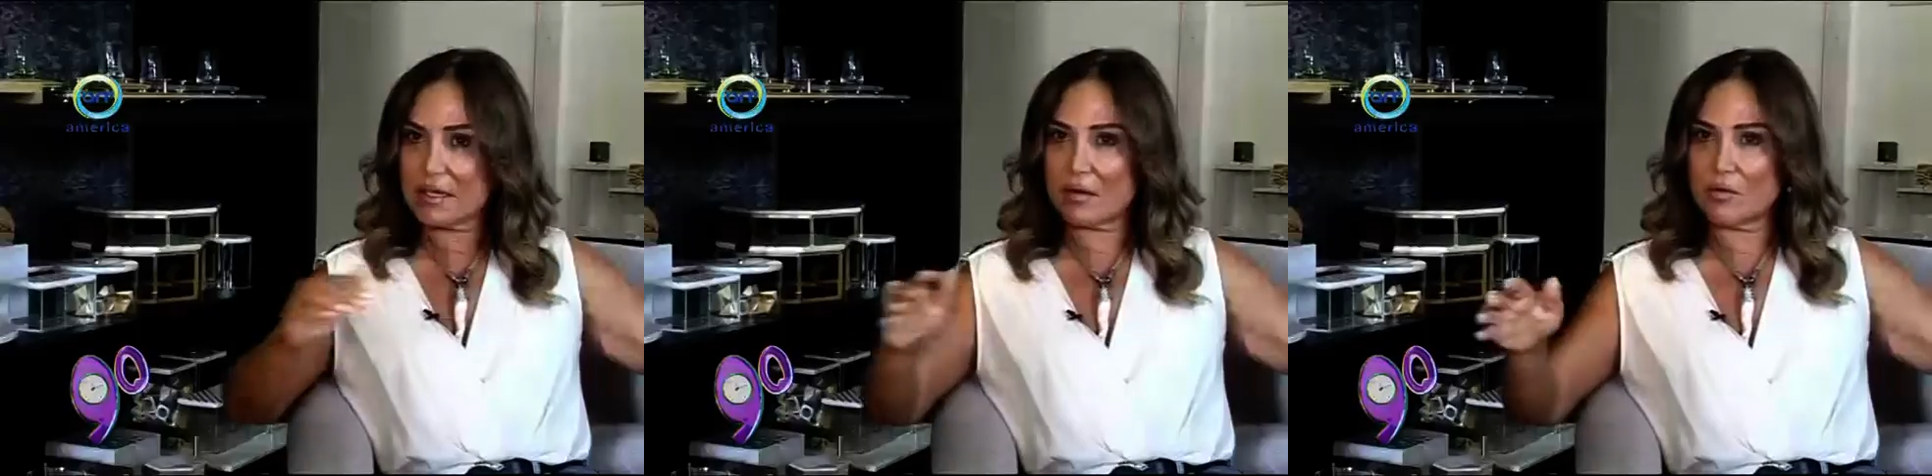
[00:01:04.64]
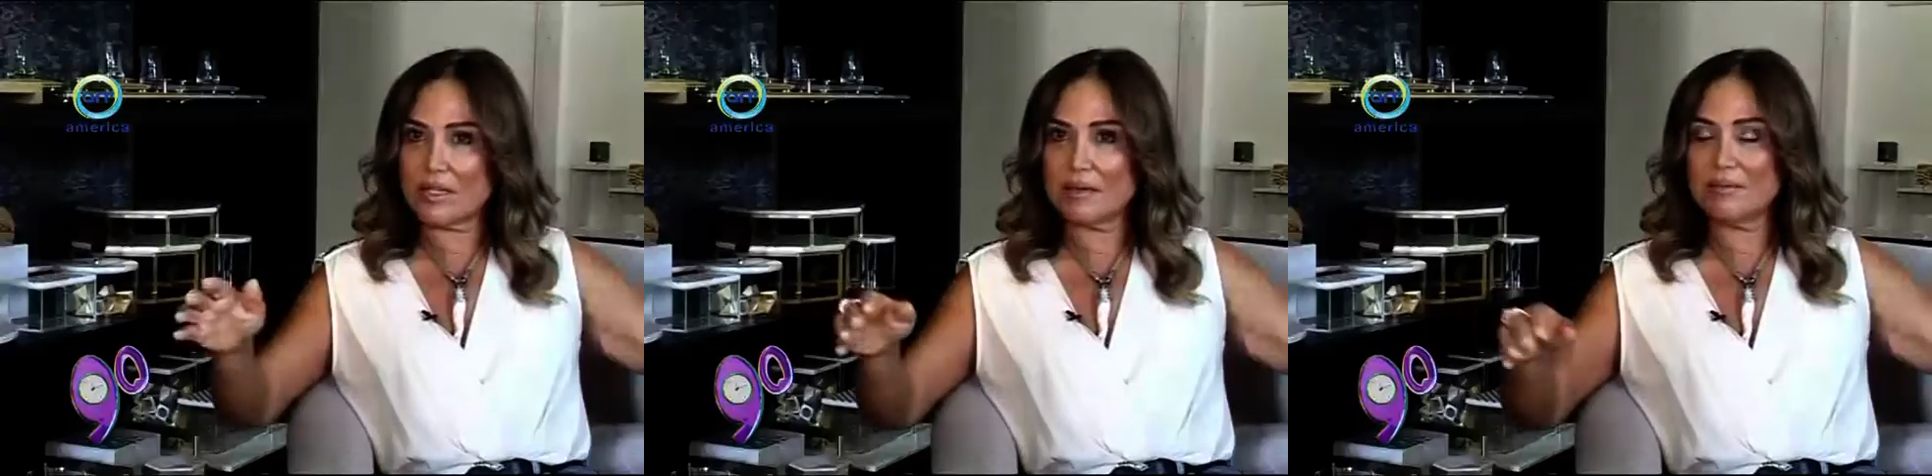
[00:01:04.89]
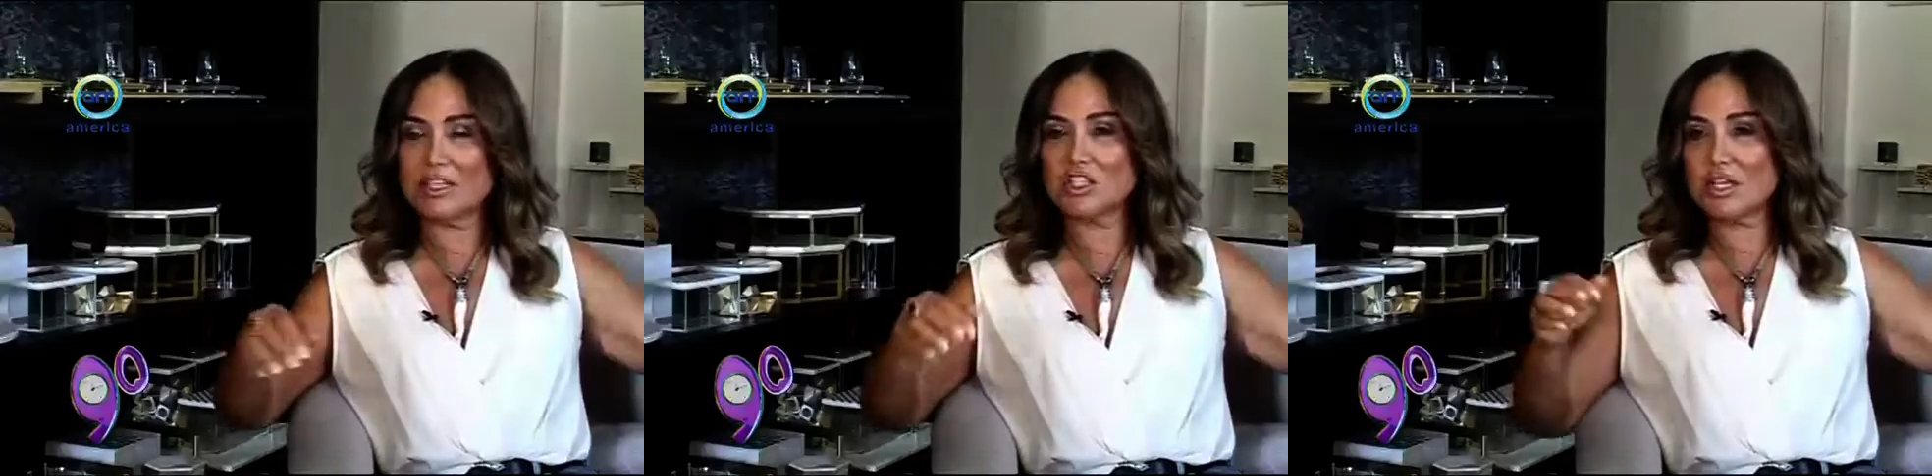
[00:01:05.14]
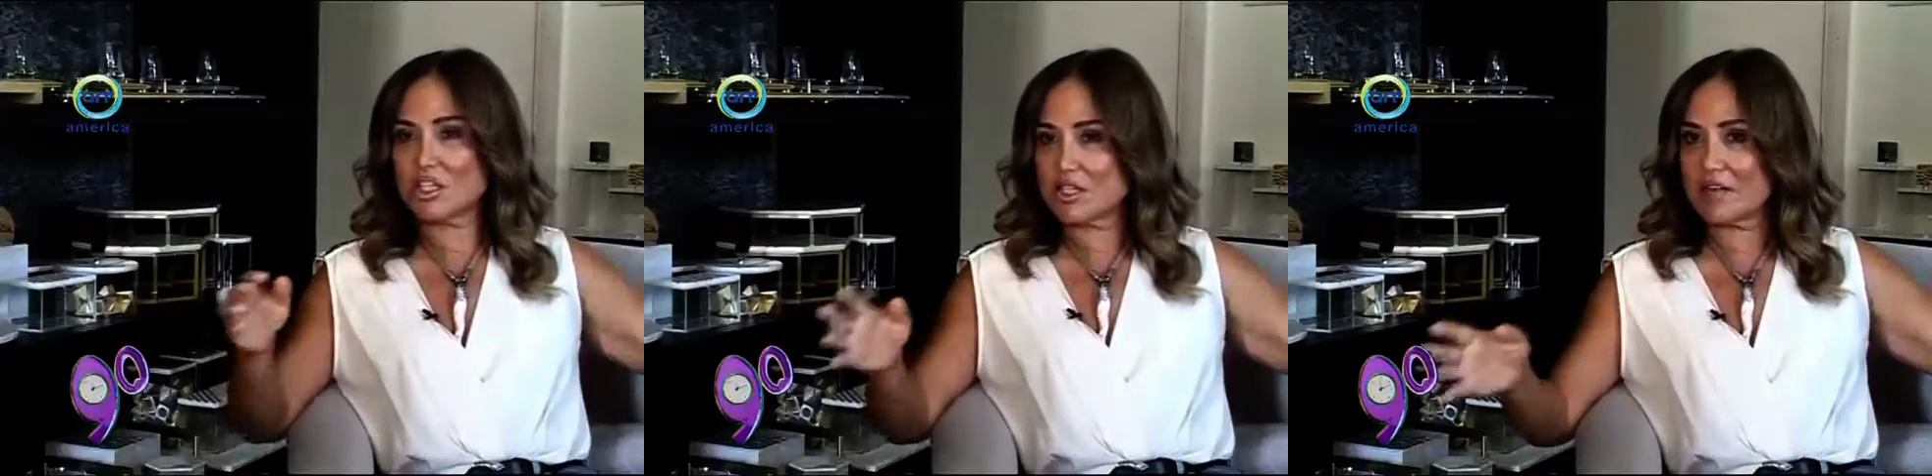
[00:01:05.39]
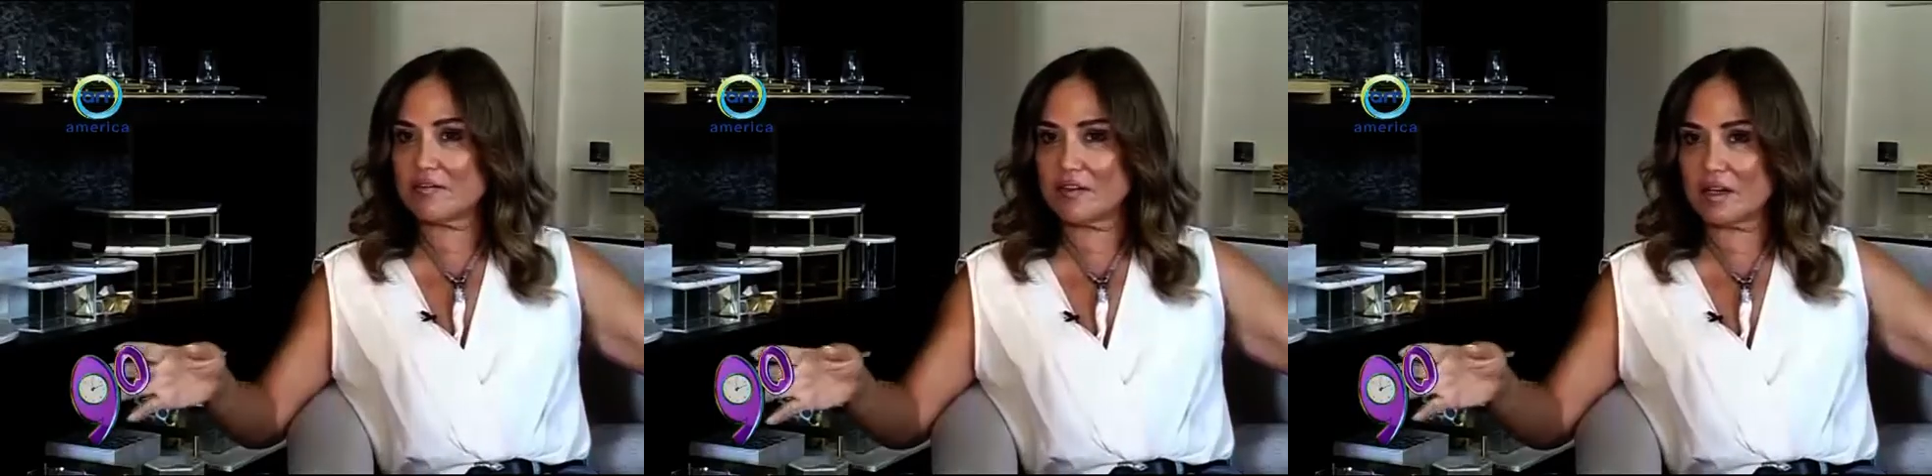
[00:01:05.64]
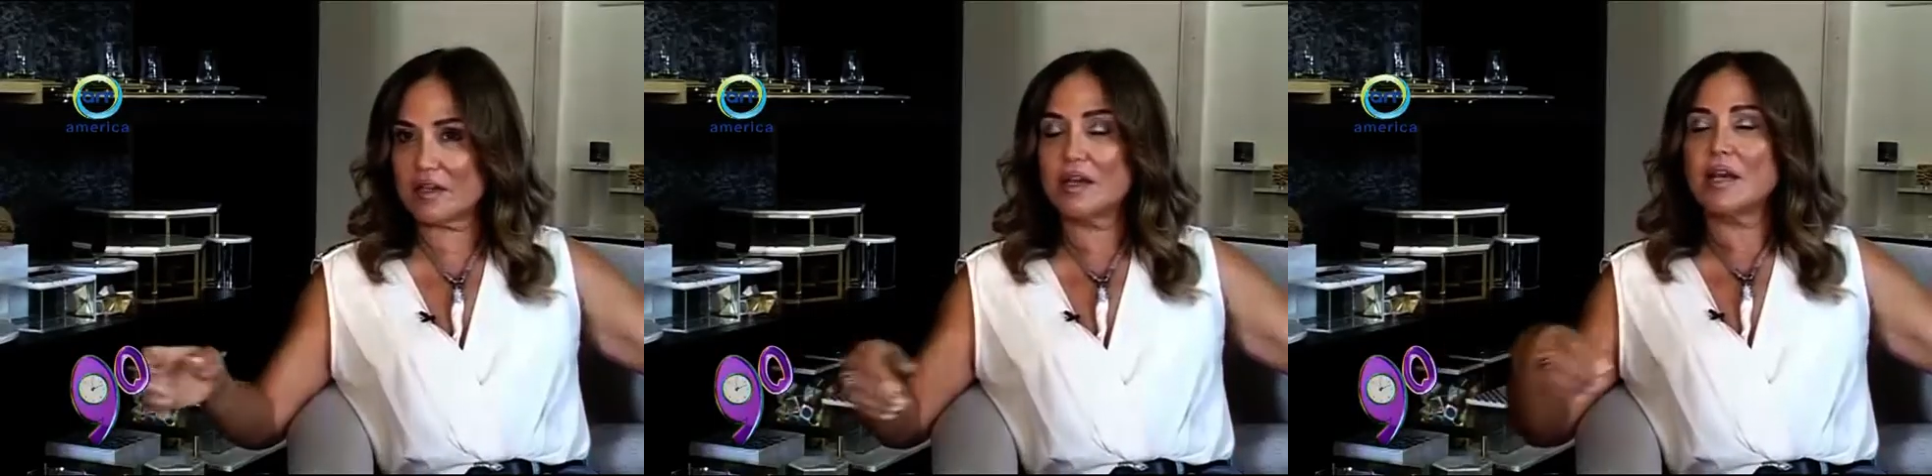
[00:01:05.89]
طاوله من
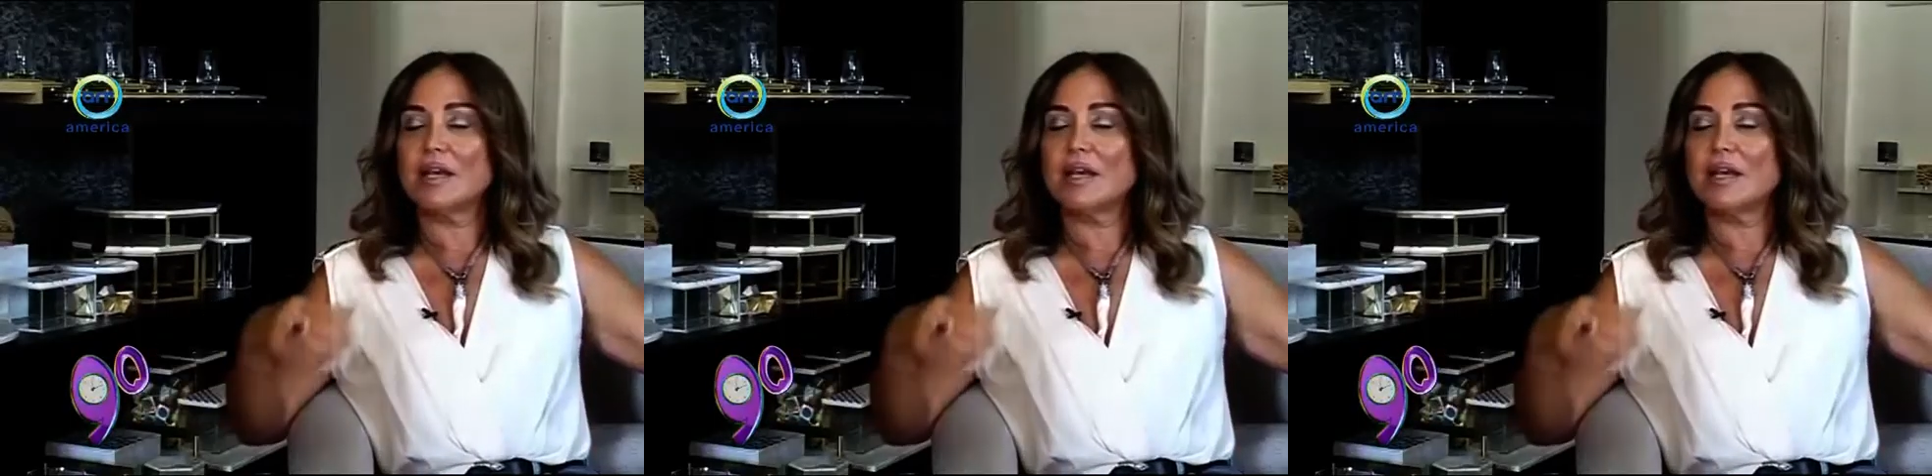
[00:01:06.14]
شرشفه